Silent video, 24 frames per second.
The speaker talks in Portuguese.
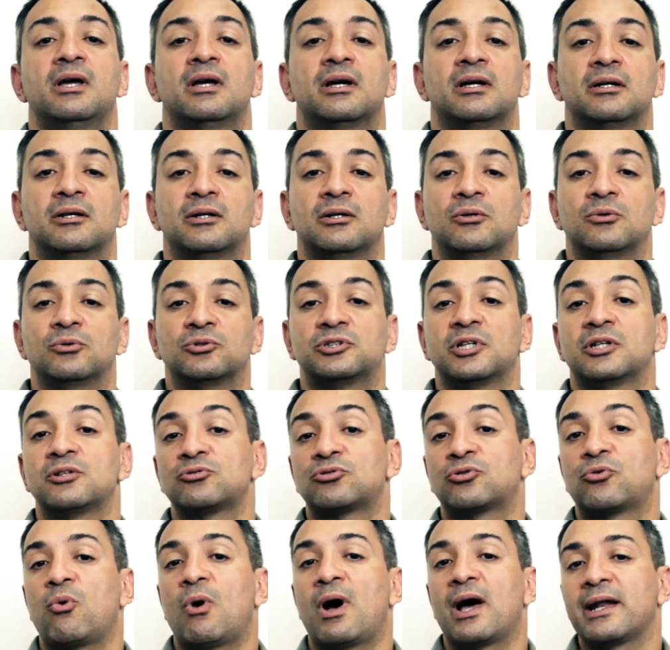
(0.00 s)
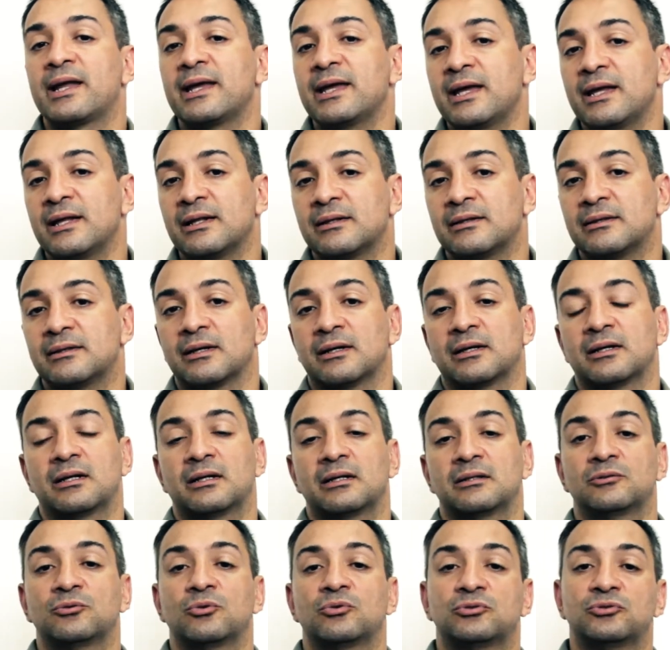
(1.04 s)
eh, os anos 40,
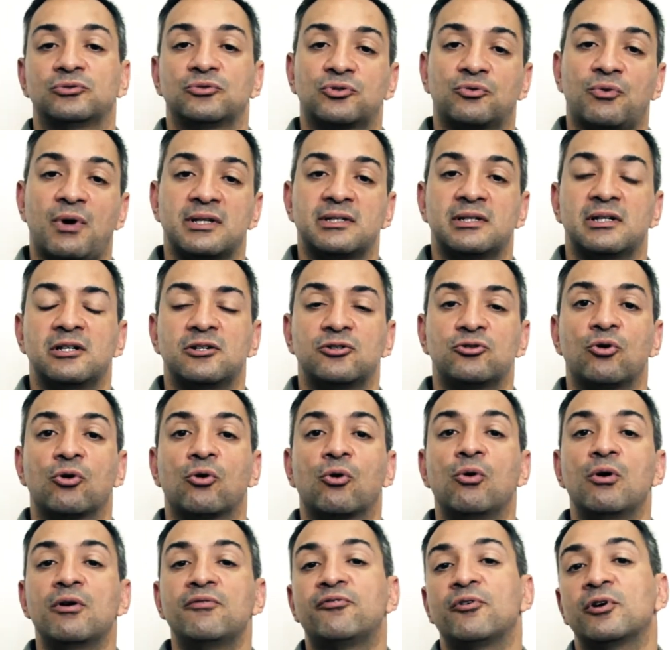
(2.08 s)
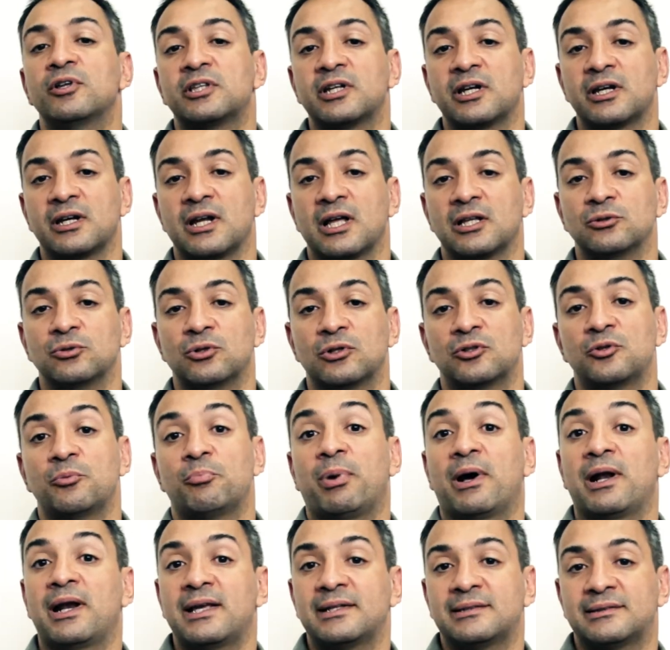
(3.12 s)
nos quais ele jogou e foi treinador do
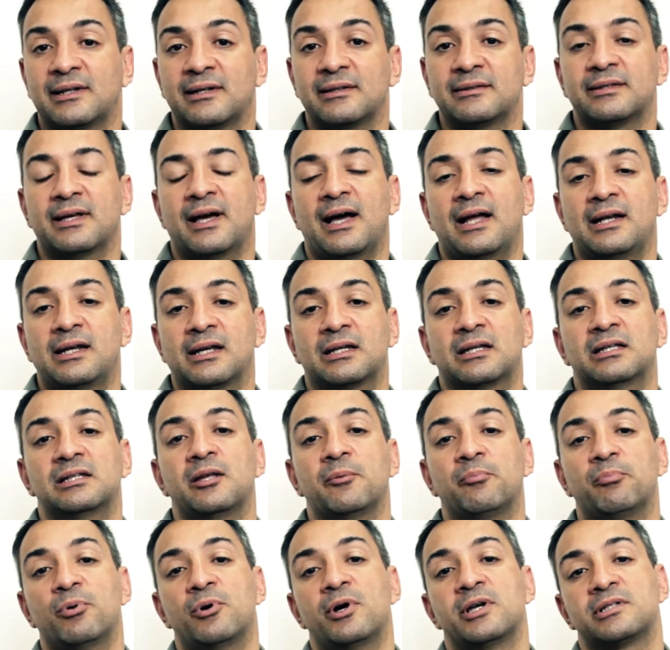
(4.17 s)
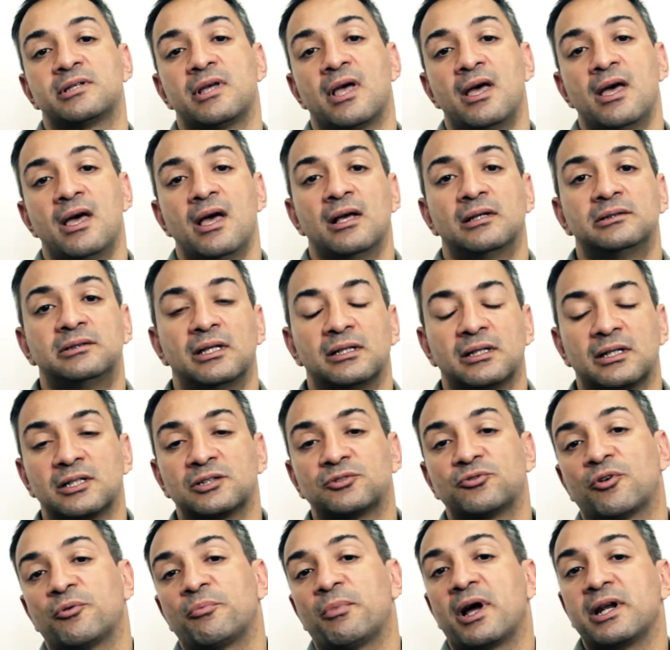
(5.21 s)
Palestra Itália, que depois se
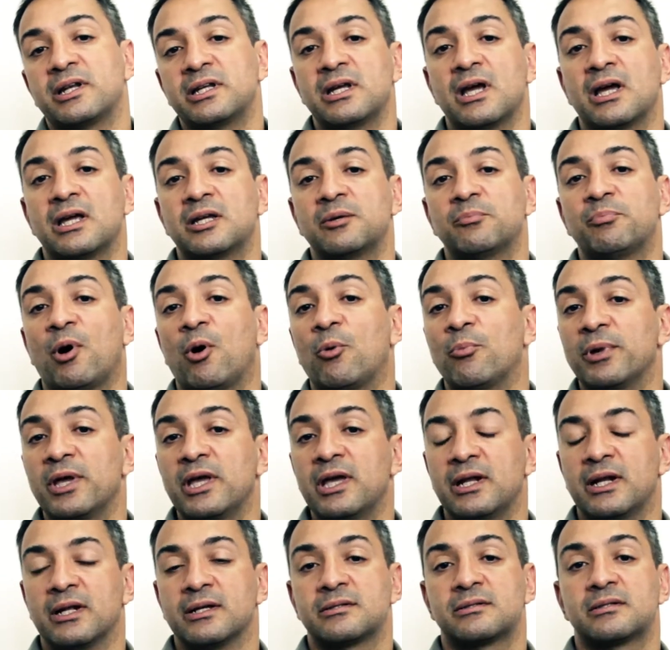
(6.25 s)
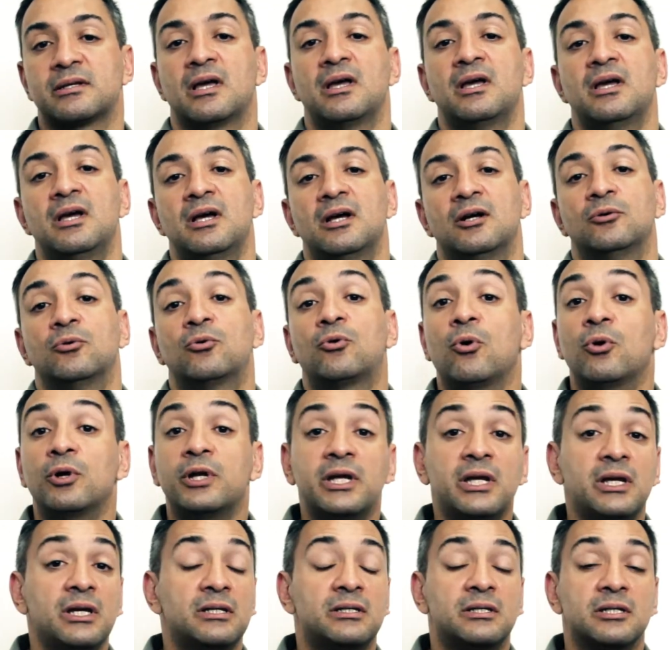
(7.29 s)
transformaria em Palmeiras. O
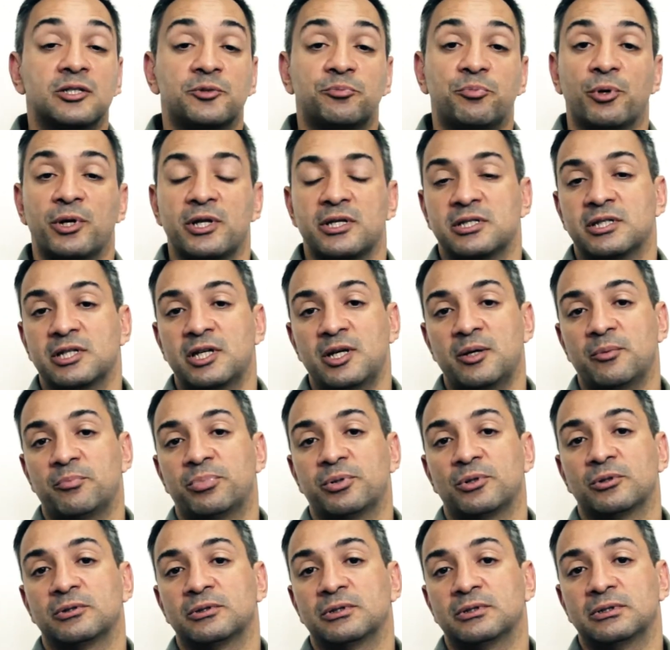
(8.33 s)
Corinthians, por exemplo,